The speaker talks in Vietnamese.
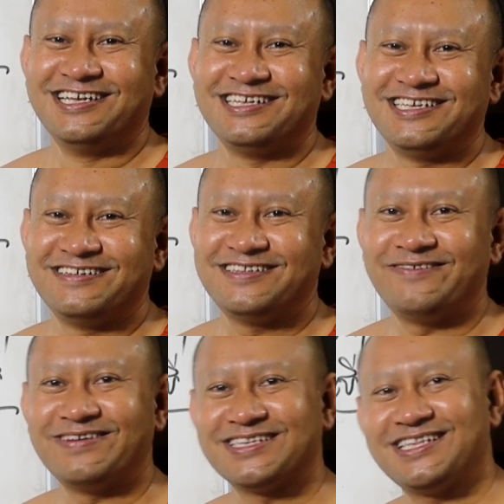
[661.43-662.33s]
giờ
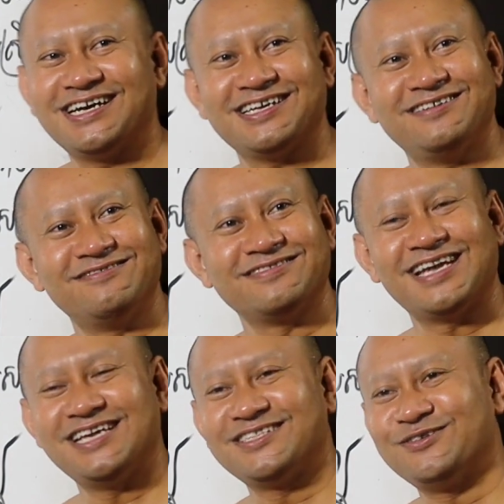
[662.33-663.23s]
thầm cái thật luôn
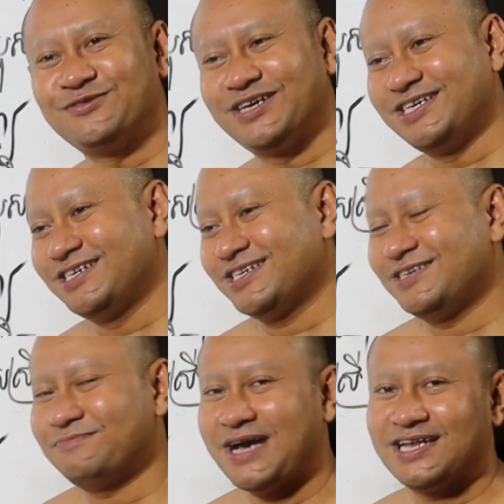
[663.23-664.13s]
đánh thôi
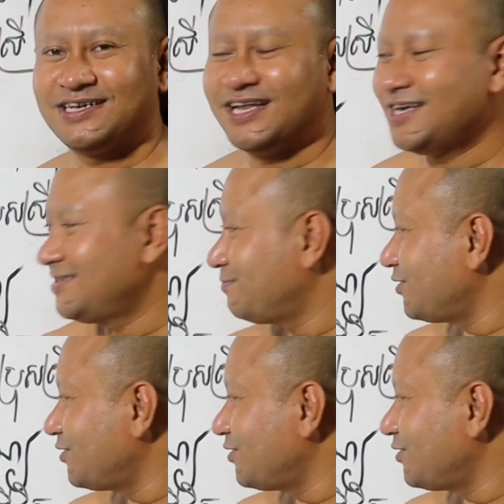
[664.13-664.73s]
bàn đánh